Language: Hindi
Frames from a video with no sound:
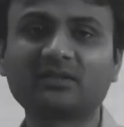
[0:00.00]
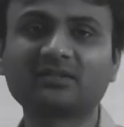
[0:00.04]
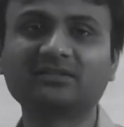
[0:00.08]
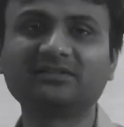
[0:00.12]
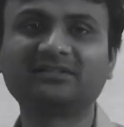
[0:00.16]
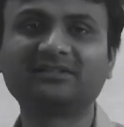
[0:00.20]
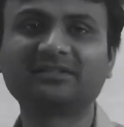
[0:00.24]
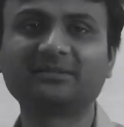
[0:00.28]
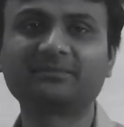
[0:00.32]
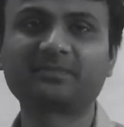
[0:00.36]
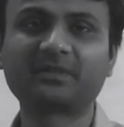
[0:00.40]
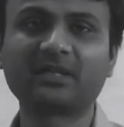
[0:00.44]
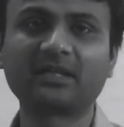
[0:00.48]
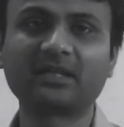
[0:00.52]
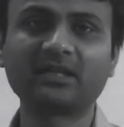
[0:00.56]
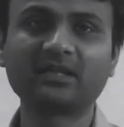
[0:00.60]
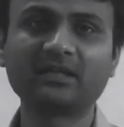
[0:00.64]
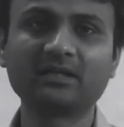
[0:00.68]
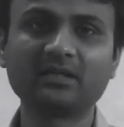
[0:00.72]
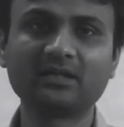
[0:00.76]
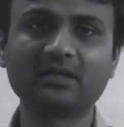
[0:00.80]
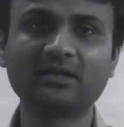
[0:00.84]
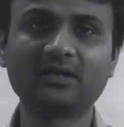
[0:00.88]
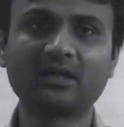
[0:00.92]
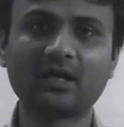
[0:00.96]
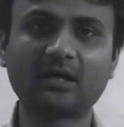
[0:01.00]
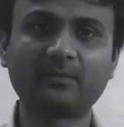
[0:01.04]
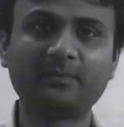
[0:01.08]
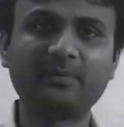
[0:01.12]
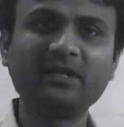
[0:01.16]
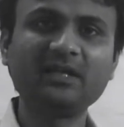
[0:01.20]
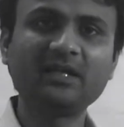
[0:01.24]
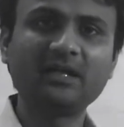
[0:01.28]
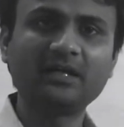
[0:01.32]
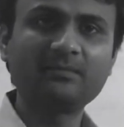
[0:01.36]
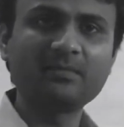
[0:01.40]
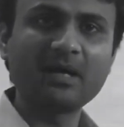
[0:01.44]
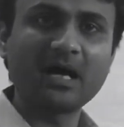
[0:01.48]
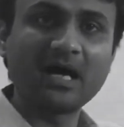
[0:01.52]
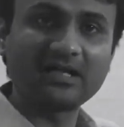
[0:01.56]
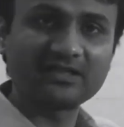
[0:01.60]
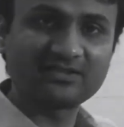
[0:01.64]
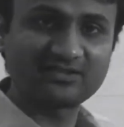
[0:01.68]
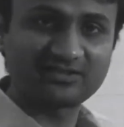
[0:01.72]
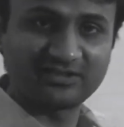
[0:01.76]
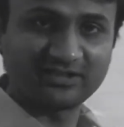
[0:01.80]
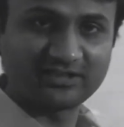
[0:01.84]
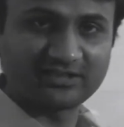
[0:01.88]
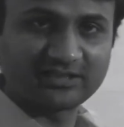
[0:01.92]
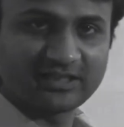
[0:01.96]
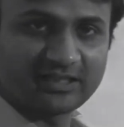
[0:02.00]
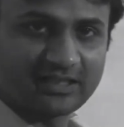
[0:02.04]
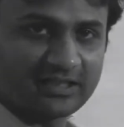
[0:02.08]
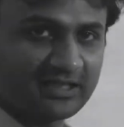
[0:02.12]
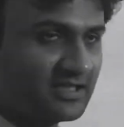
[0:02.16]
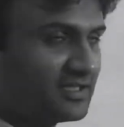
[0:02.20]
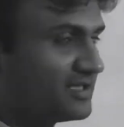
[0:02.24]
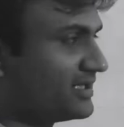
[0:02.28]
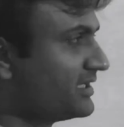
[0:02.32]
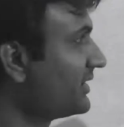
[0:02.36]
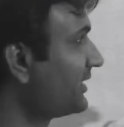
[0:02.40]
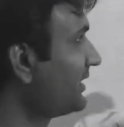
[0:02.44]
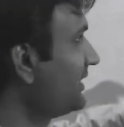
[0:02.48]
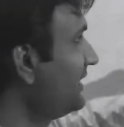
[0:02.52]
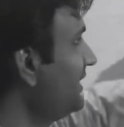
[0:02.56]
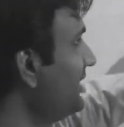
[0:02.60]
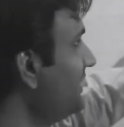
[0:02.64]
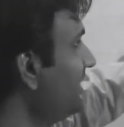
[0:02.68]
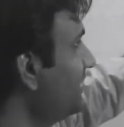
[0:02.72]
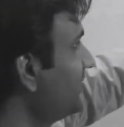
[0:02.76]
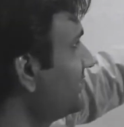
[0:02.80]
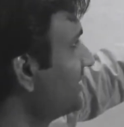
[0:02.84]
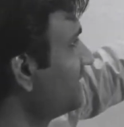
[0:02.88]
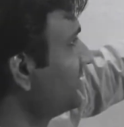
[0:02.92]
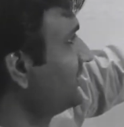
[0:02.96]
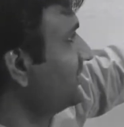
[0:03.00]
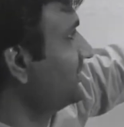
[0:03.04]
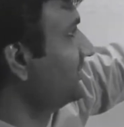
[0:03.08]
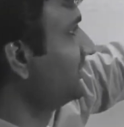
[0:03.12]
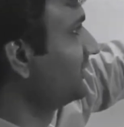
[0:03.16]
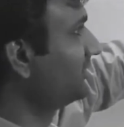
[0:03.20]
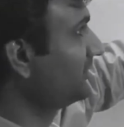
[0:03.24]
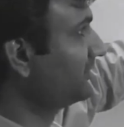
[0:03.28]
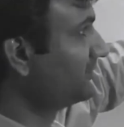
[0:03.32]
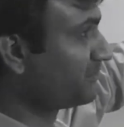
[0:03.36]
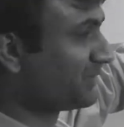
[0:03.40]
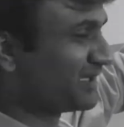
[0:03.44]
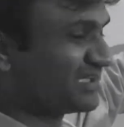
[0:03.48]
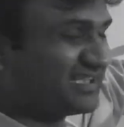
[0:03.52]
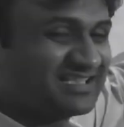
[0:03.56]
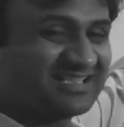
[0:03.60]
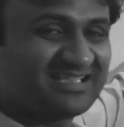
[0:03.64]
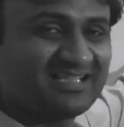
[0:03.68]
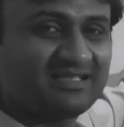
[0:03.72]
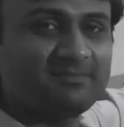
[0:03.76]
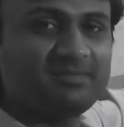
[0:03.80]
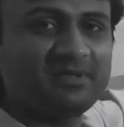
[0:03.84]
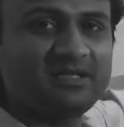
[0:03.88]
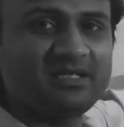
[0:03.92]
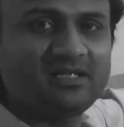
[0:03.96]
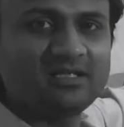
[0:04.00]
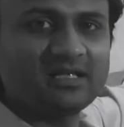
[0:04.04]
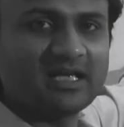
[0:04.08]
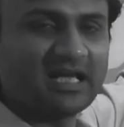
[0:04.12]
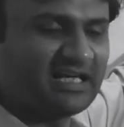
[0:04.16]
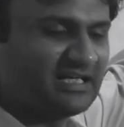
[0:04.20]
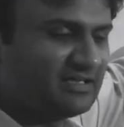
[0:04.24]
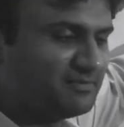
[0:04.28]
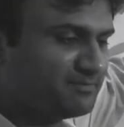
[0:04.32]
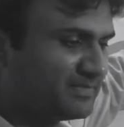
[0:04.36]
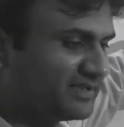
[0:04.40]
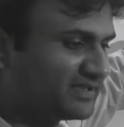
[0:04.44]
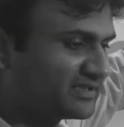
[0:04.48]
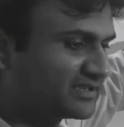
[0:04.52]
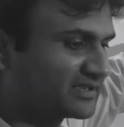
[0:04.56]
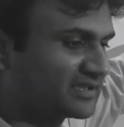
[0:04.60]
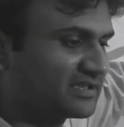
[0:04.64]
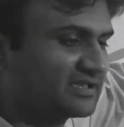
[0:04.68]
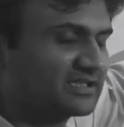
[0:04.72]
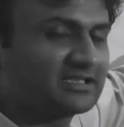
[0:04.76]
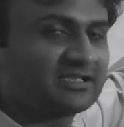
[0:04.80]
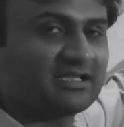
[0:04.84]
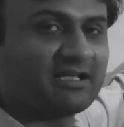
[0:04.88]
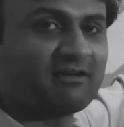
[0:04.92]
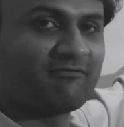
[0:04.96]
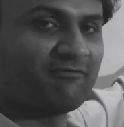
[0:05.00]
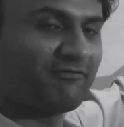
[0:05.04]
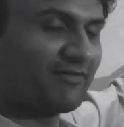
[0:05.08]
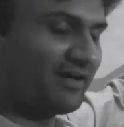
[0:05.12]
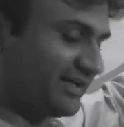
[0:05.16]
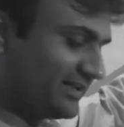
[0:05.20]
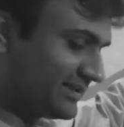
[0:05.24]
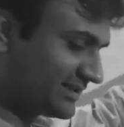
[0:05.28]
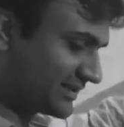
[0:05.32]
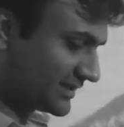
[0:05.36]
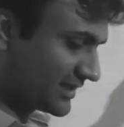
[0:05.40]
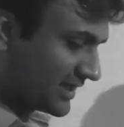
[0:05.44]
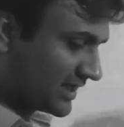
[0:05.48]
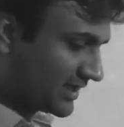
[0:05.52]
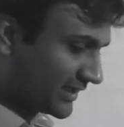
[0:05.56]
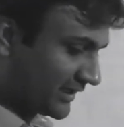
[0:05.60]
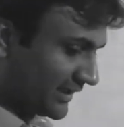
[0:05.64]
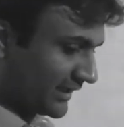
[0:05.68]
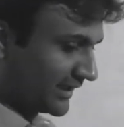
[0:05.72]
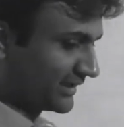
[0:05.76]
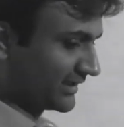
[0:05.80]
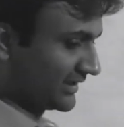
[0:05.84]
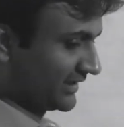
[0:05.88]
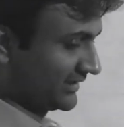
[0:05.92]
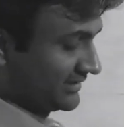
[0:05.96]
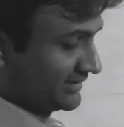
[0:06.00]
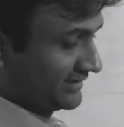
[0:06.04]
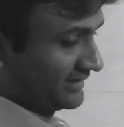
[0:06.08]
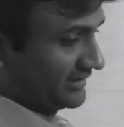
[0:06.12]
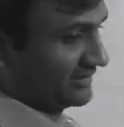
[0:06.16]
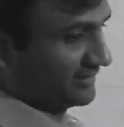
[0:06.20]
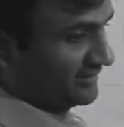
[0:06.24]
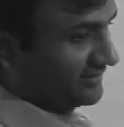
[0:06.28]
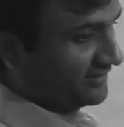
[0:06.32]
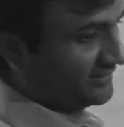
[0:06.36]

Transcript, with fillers: कंसेप्ट है अभी हम आज सीखेंगे कि किसी भी एलिमेंट्स के सल्फाइड्स का कलर कैसे